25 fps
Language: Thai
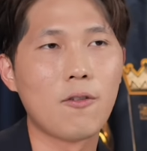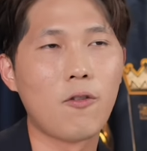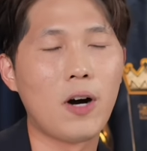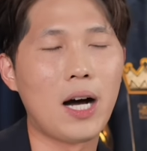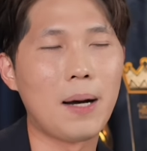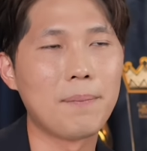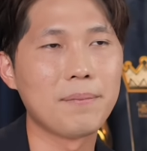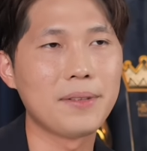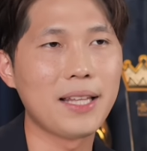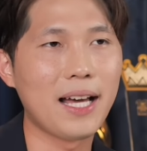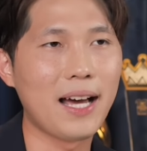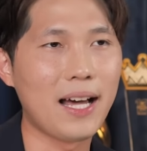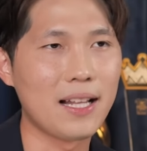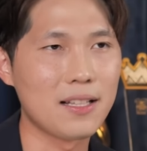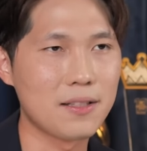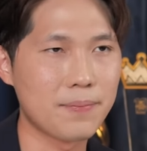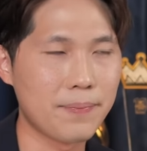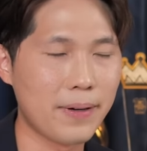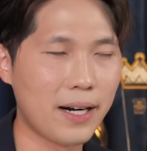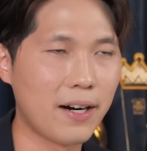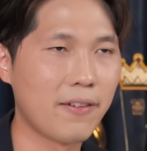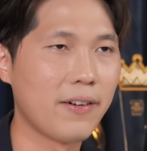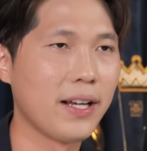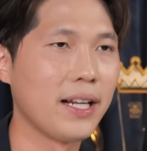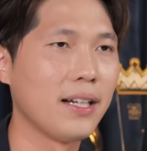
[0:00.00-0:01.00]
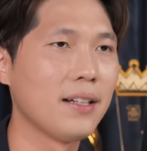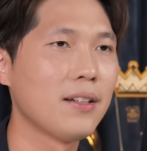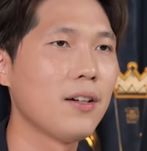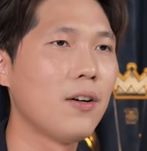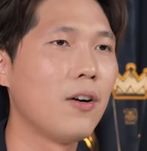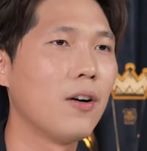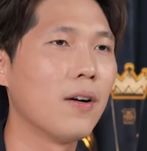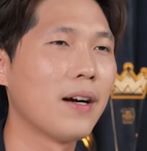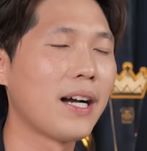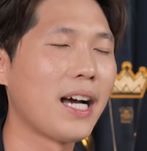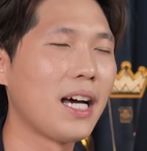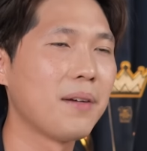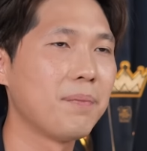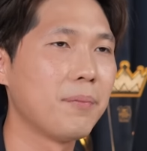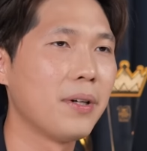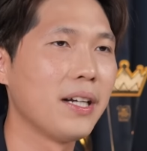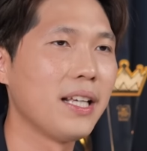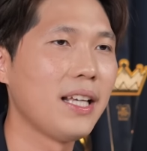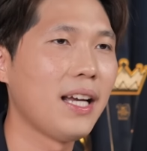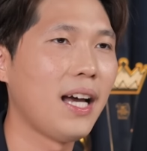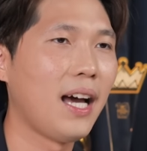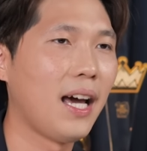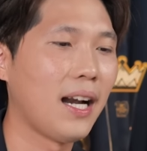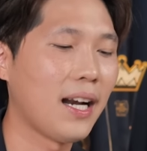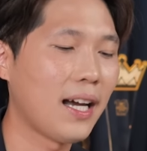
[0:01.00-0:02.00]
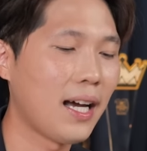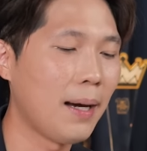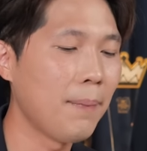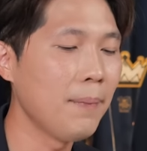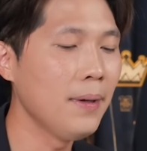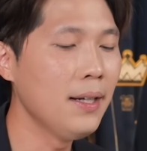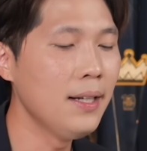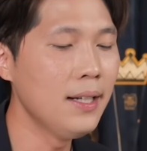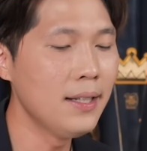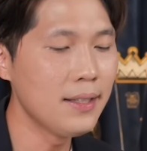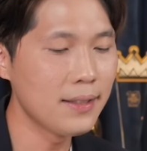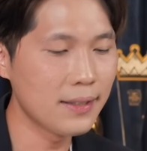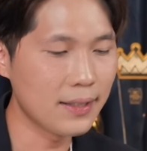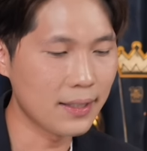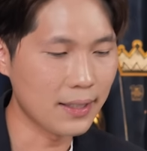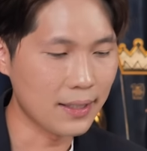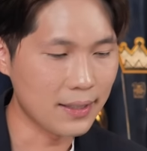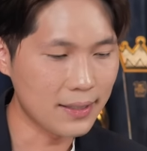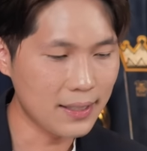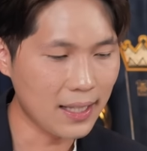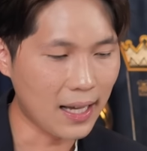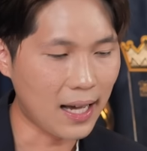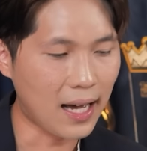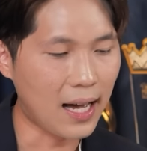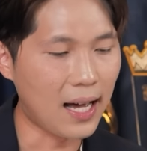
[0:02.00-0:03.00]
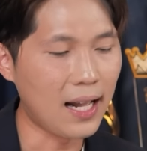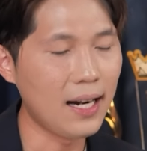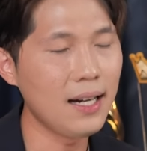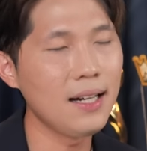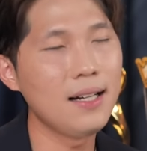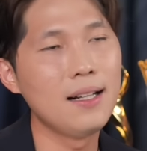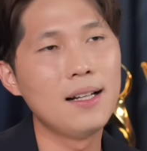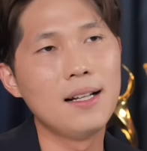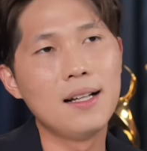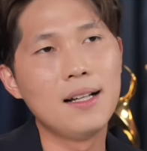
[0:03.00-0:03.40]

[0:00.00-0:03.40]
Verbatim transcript: ความ transparent ของการบริหารครับสื่อสาร